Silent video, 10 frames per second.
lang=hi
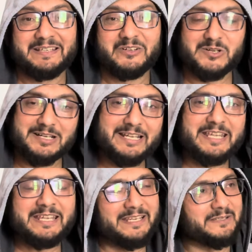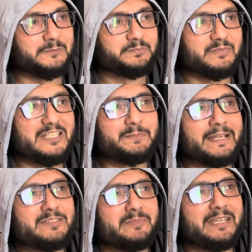और अनलक्की है इस
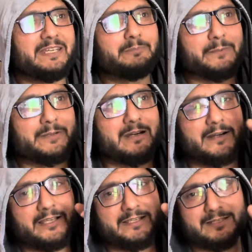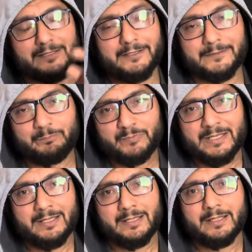बैच में ही पेपर हार्ड आया इतना ज़्यादा
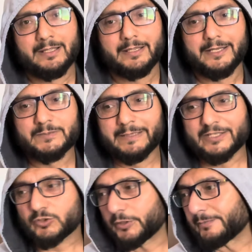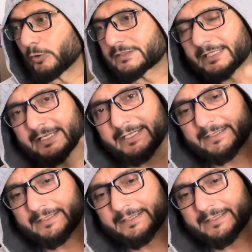इस बैच को ही बहुत सारे